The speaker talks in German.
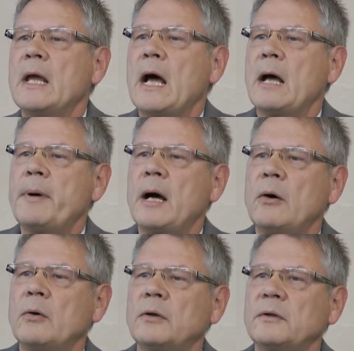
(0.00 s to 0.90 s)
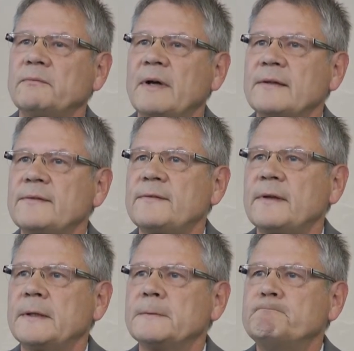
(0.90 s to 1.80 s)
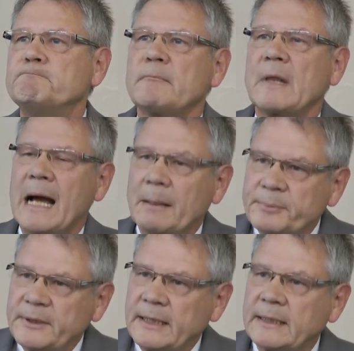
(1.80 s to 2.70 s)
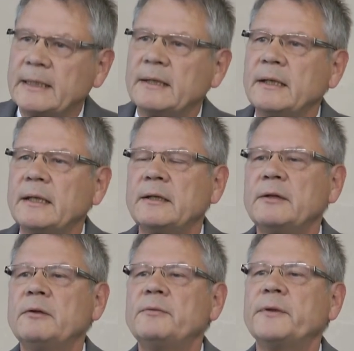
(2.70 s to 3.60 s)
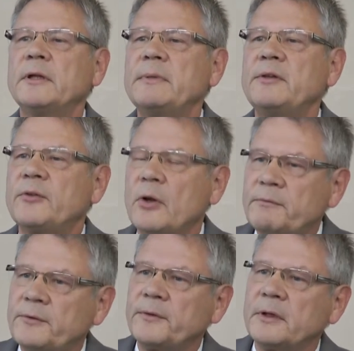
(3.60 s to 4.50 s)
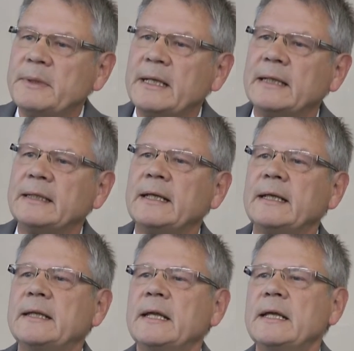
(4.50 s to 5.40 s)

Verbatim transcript: Aber auch was ähm, Abdeckfirmen, äh, Servicefirmen angeht,